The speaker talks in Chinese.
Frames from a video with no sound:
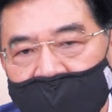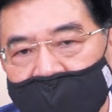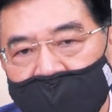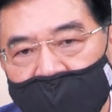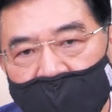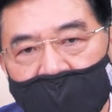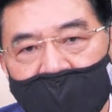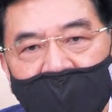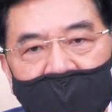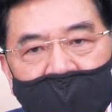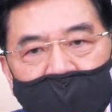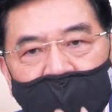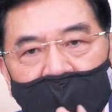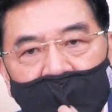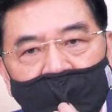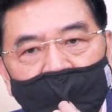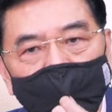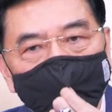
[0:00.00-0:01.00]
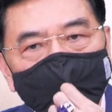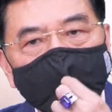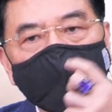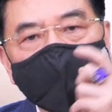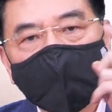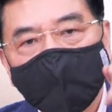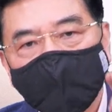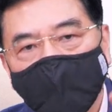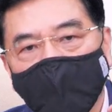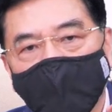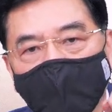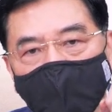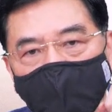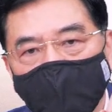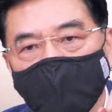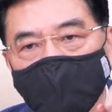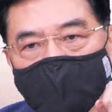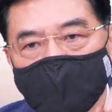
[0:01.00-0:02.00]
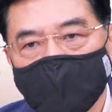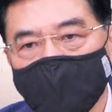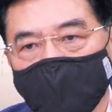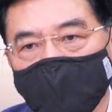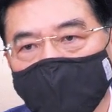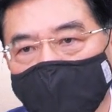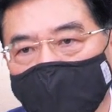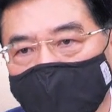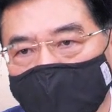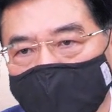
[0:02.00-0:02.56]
筹码转空，大户出货，